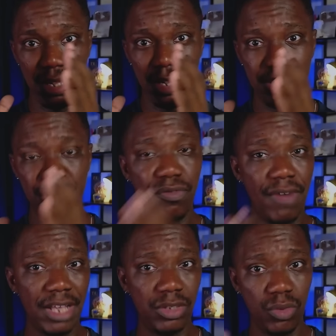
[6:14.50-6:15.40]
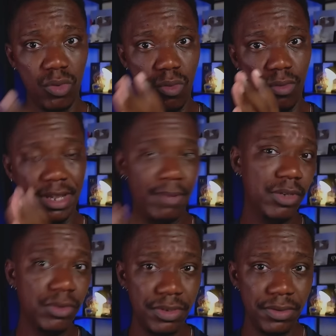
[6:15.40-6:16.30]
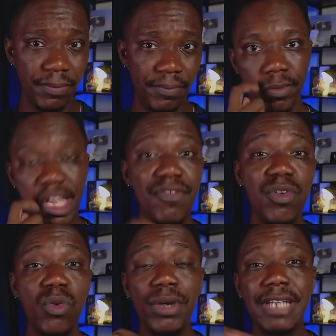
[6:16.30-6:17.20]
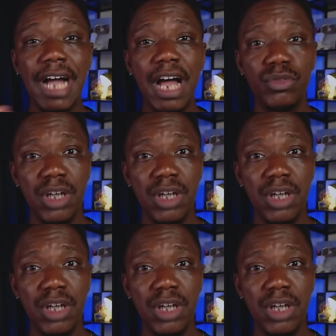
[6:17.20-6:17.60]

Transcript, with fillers: de fato, um criminoso teve o cuidado de,